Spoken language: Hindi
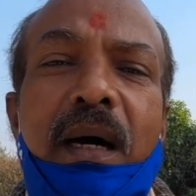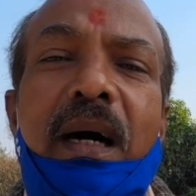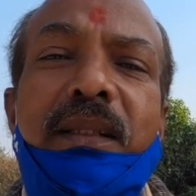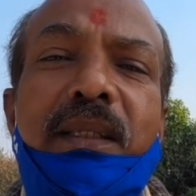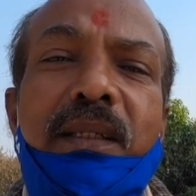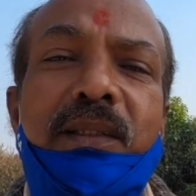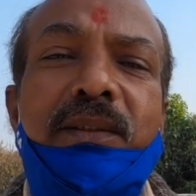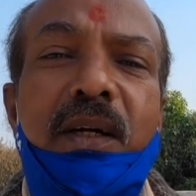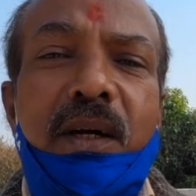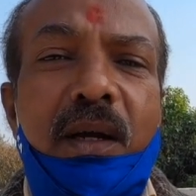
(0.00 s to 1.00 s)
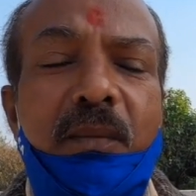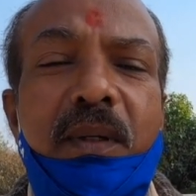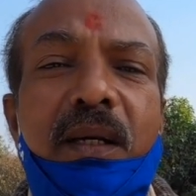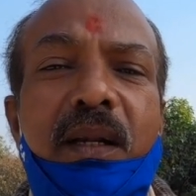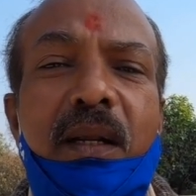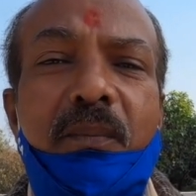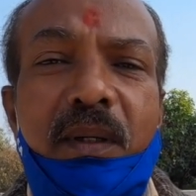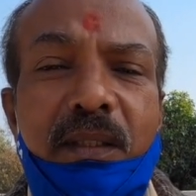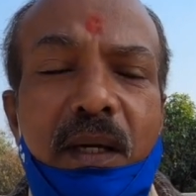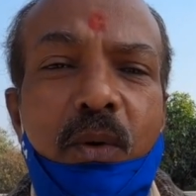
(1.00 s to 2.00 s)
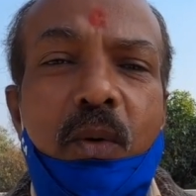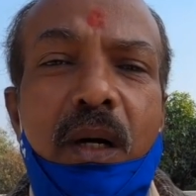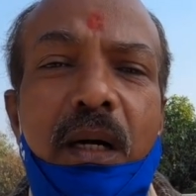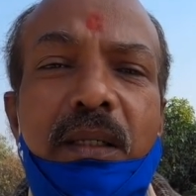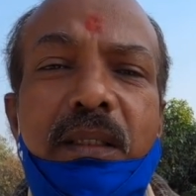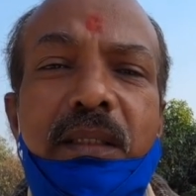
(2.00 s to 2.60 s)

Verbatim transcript: आर्थिक संग्रह भी करना पड़ता होगा